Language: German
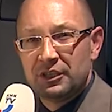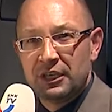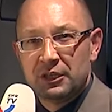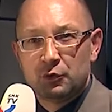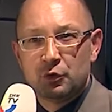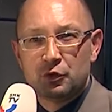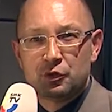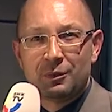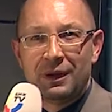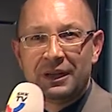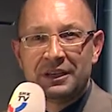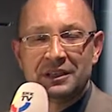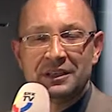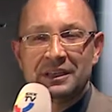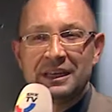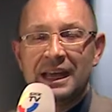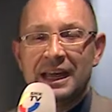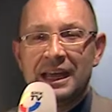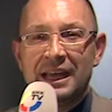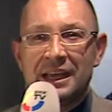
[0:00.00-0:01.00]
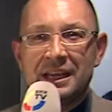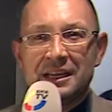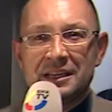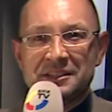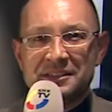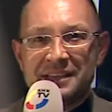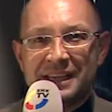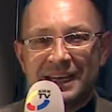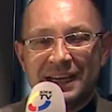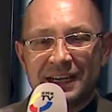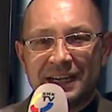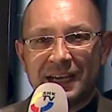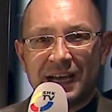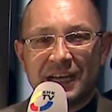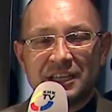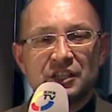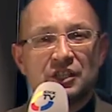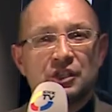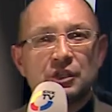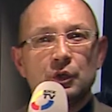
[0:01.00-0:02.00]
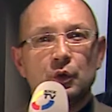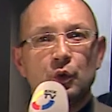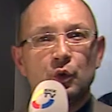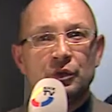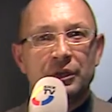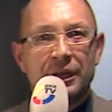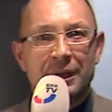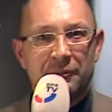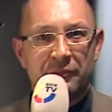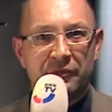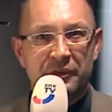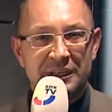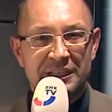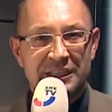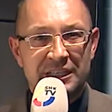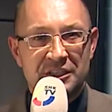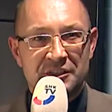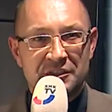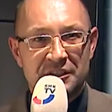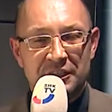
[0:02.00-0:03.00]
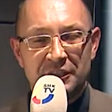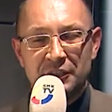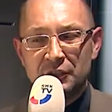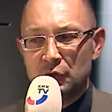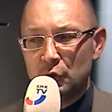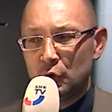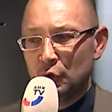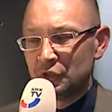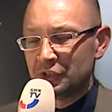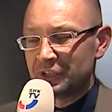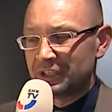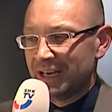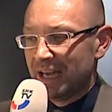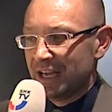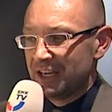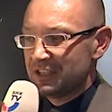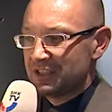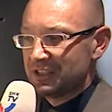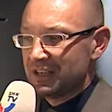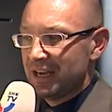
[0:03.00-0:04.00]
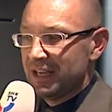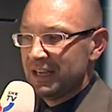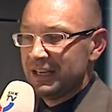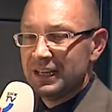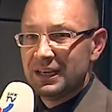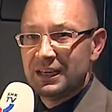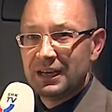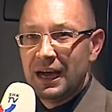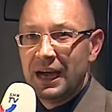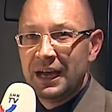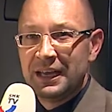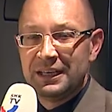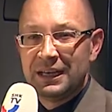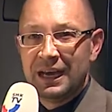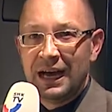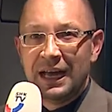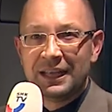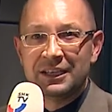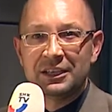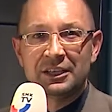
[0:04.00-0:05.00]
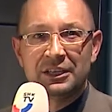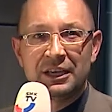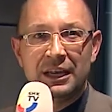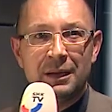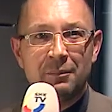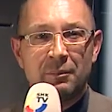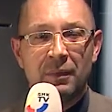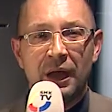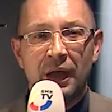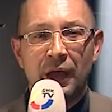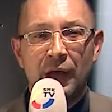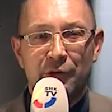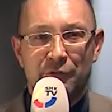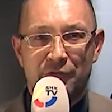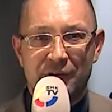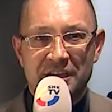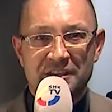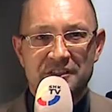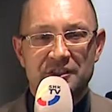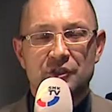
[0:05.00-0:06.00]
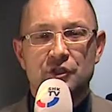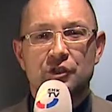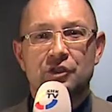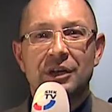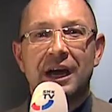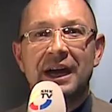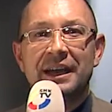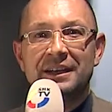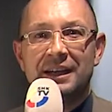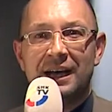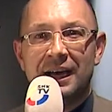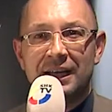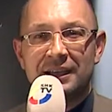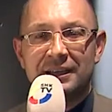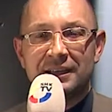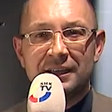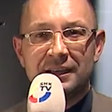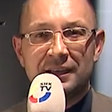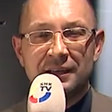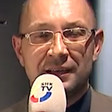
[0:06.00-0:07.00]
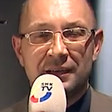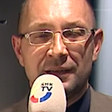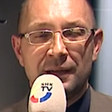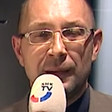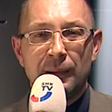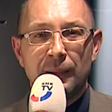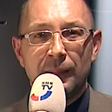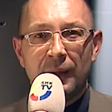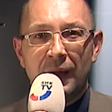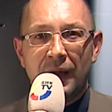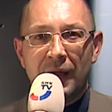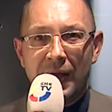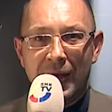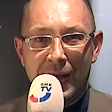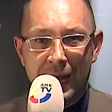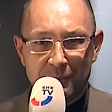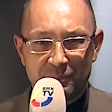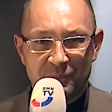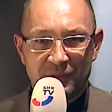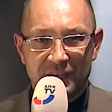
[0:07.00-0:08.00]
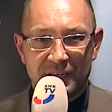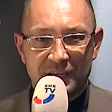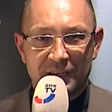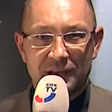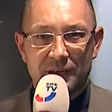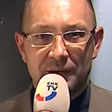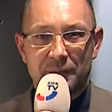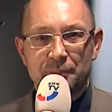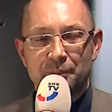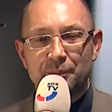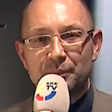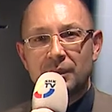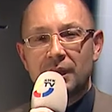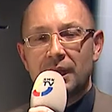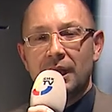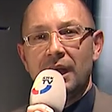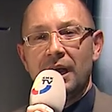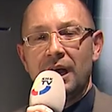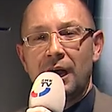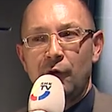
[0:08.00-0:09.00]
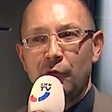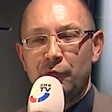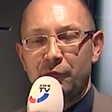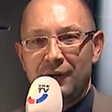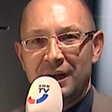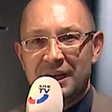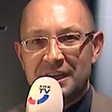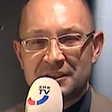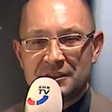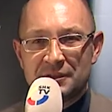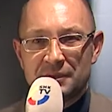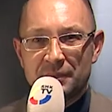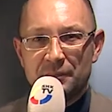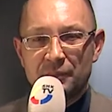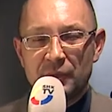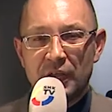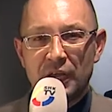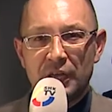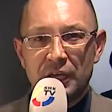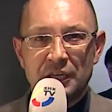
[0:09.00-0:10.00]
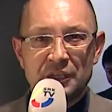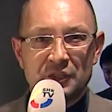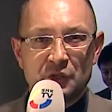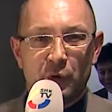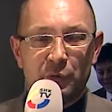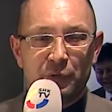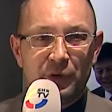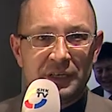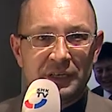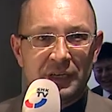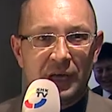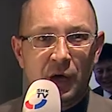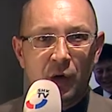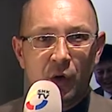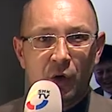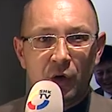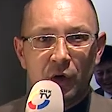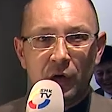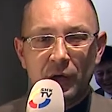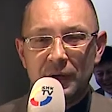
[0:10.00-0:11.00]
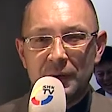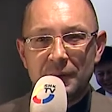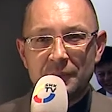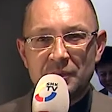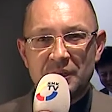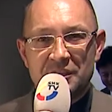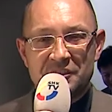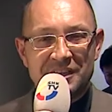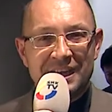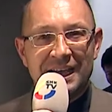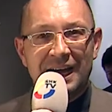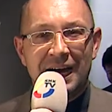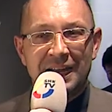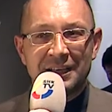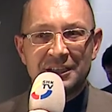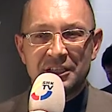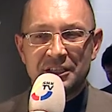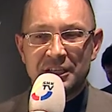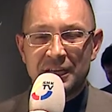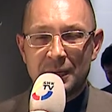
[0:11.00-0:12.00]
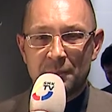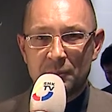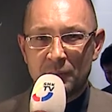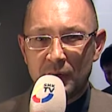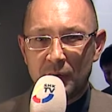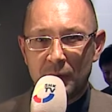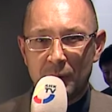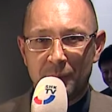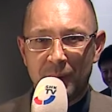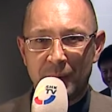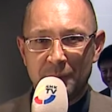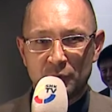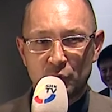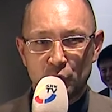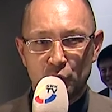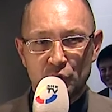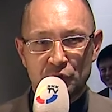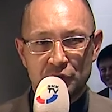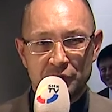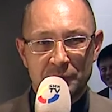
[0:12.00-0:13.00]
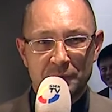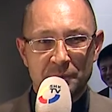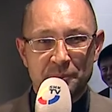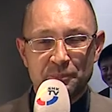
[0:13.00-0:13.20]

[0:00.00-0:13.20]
der Duschwannen sehr kratzunempfindlich sind und gleichzeitig eine angenehm fast steinartige Haptik aufweisen. Insofern auch sehr angenehm beim Duschen.